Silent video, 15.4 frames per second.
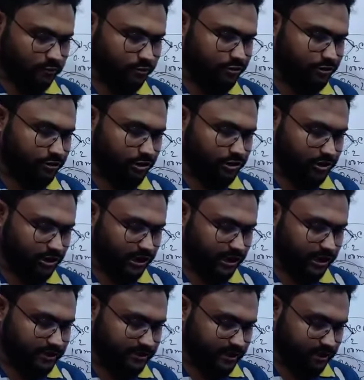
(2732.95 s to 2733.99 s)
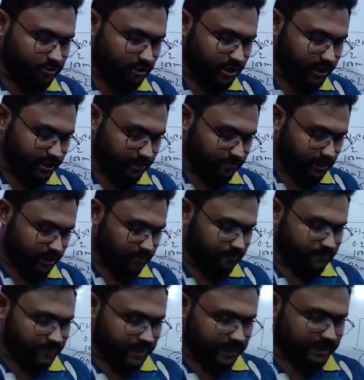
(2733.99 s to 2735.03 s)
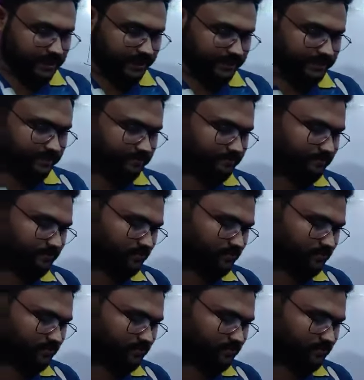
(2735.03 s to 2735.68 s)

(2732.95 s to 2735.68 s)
গুণগত রসায়নটা নেক্সট দিনে ধরি কিনা আমরা কালকে একটা